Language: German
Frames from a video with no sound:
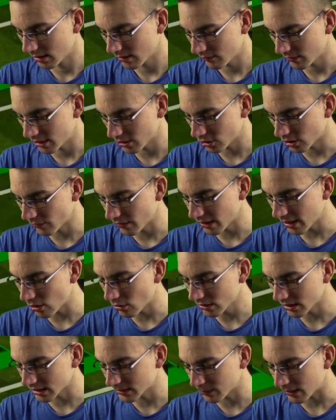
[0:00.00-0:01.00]
Weil ich hoffe ja
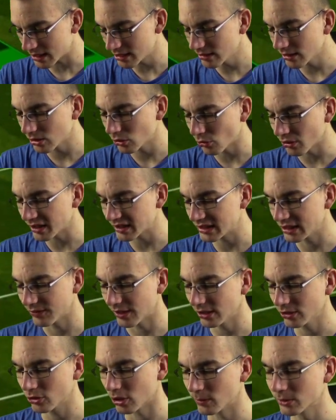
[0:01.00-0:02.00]
auch, dass bald ein neues
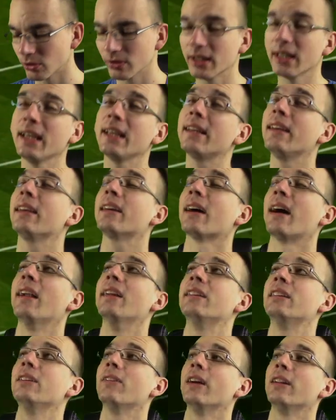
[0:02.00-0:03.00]
Event kommt. So ein richtig
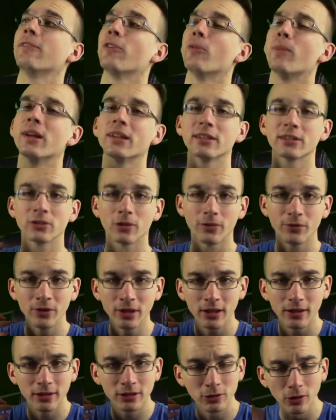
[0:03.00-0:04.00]
geiles Event, wo man so,
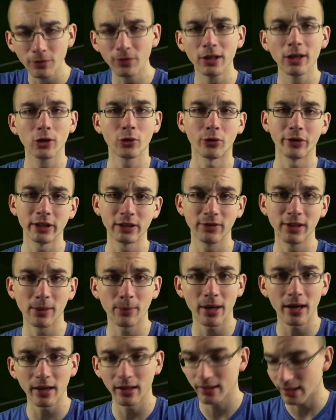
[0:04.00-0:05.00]
viel, so viele Coins wieder
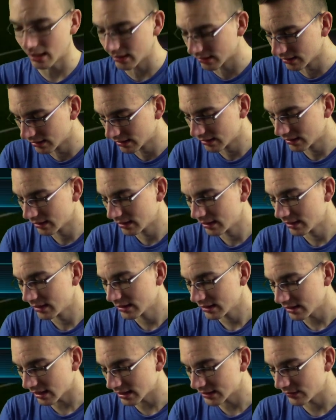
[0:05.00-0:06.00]
machen kann.
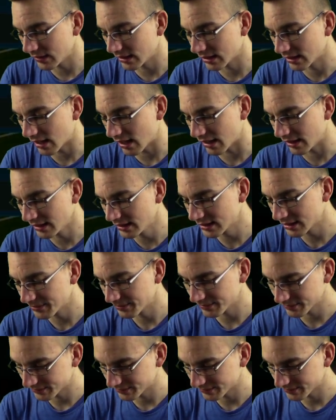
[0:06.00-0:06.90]
Das wäre nice.